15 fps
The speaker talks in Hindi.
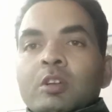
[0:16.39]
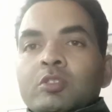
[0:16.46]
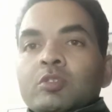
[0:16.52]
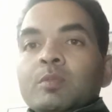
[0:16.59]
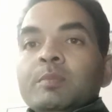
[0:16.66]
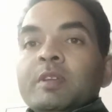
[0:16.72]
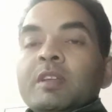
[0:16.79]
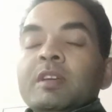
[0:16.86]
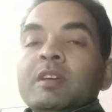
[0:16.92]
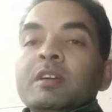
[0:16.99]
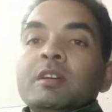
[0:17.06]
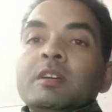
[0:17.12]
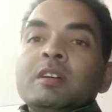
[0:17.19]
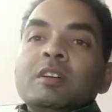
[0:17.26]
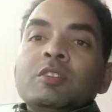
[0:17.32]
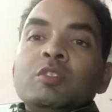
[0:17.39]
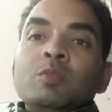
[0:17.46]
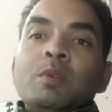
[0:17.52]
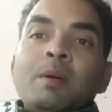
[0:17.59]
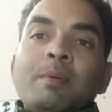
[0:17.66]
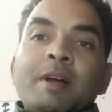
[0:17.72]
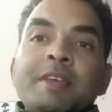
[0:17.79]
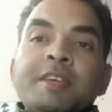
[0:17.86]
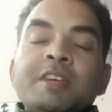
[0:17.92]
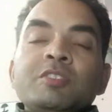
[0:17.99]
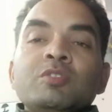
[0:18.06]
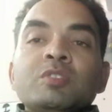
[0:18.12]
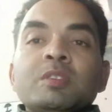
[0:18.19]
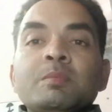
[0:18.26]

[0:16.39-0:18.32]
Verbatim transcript: जो मेरे uh, युवा भाई हैं जो